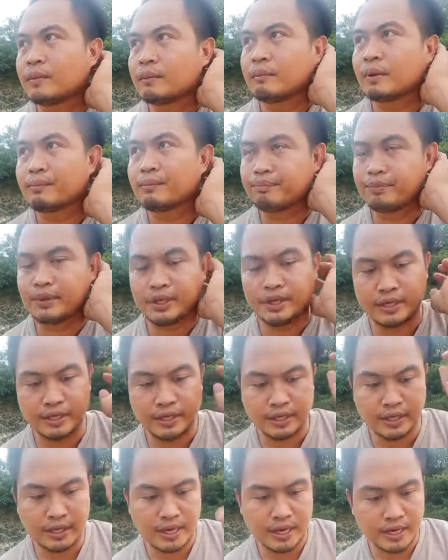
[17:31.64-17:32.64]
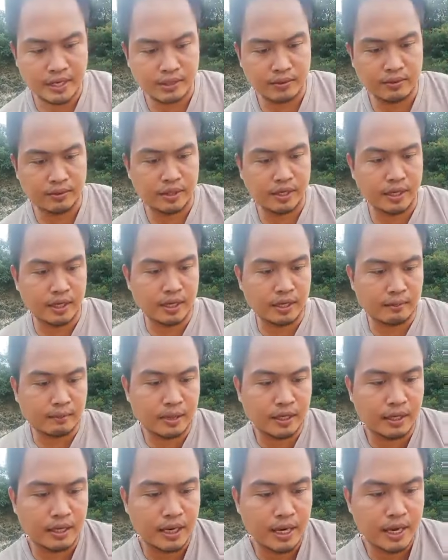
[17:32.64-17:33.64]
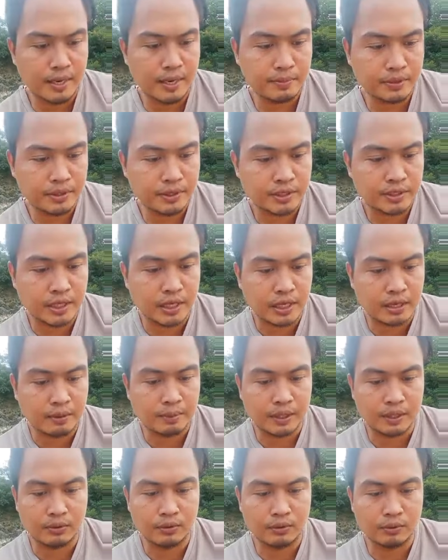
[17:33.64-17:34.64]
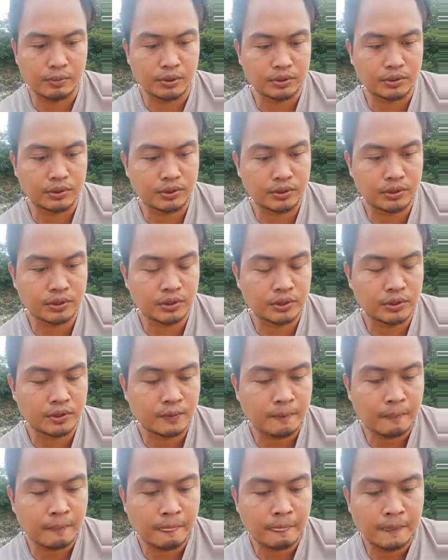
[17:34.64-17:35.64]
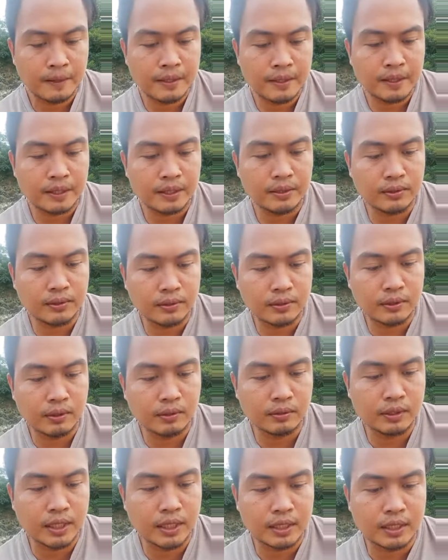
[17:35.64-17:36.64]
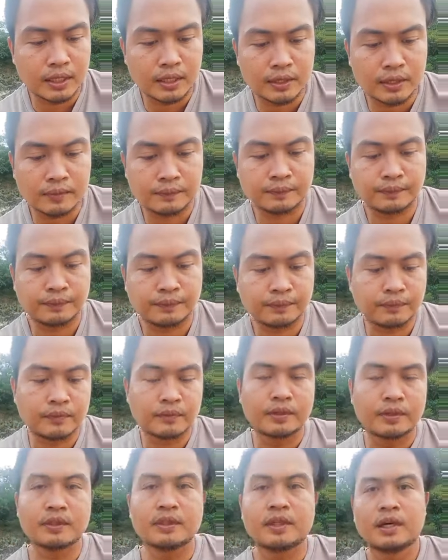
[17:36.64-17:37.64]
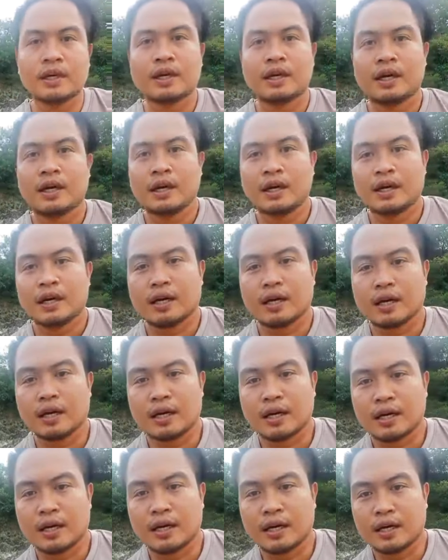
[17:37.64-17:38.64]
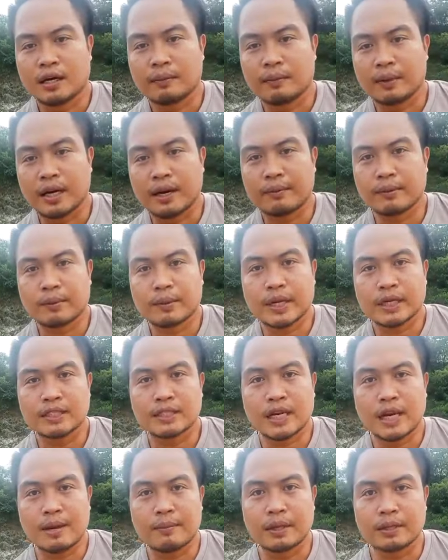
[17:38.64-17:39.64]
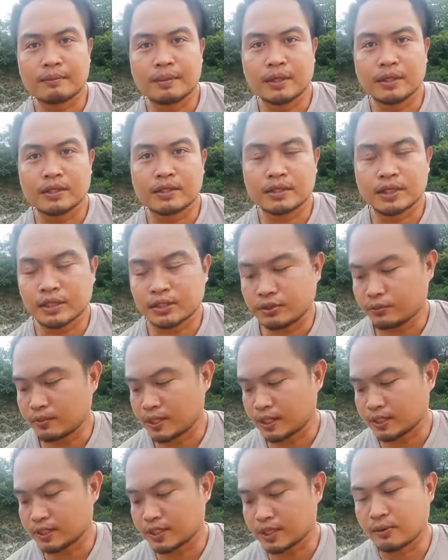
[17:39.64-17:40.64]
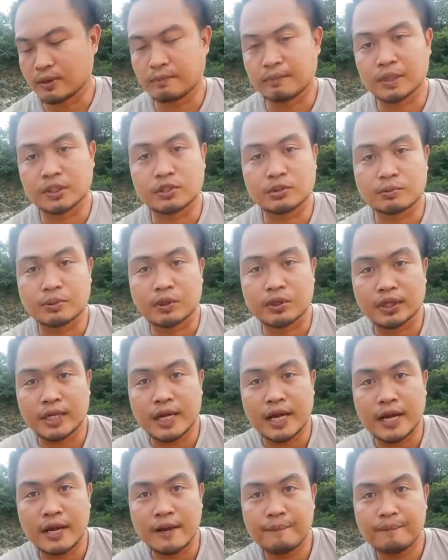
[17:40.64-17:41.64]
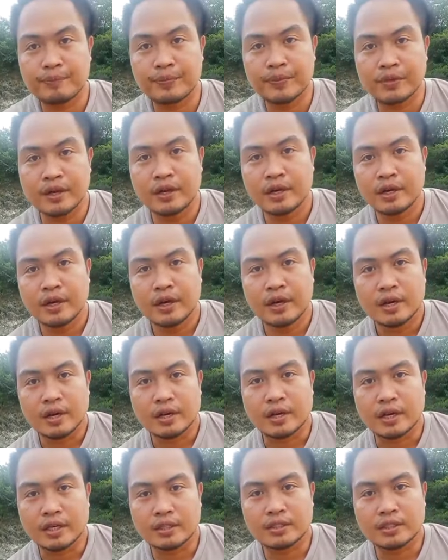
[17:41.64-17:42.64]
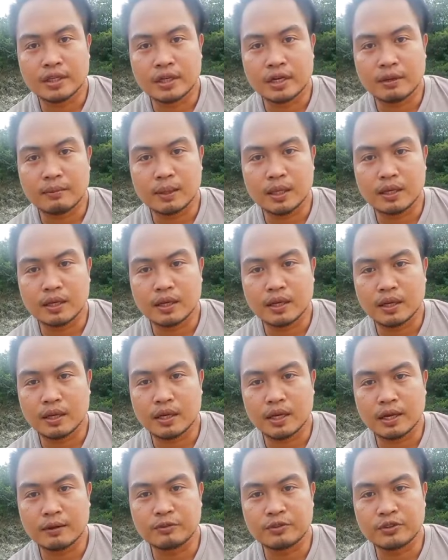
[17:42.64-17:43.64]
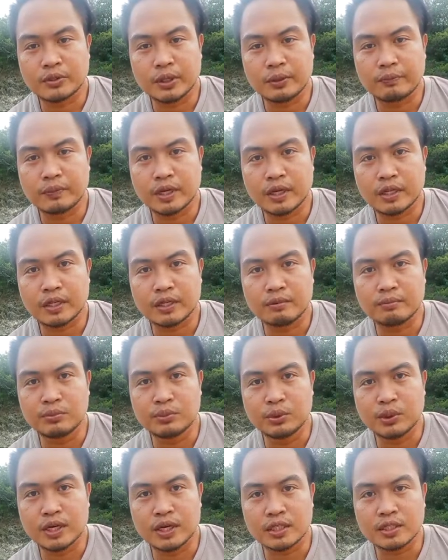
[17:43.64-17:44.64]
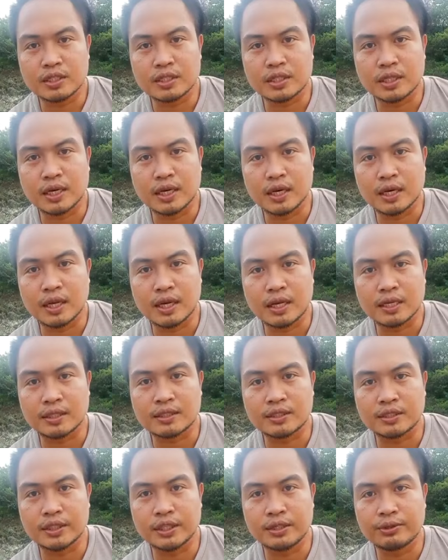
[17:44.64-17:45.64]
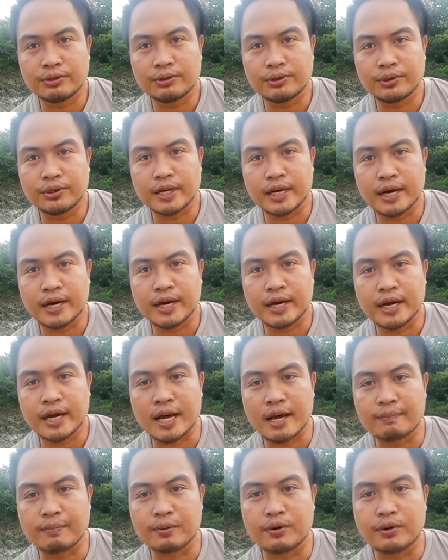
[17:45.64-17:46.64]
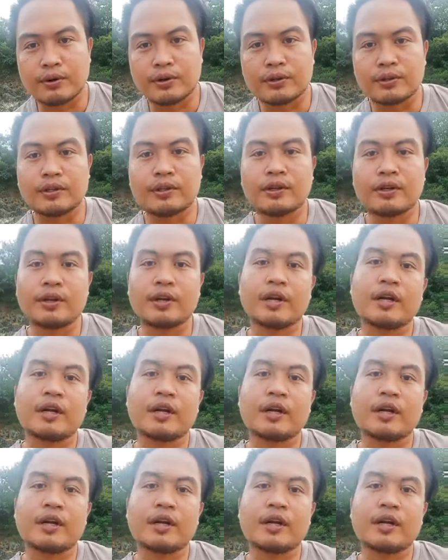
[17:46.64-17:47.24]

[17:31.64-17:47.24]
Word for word: pambihira kung kailang magla live saka pa naubos yung load natin uh, maraming maraming salamat po sa inyong walang sawang pagsuporta ah. Next na naman na live stream natin bukas ng alas 5 ng hapon.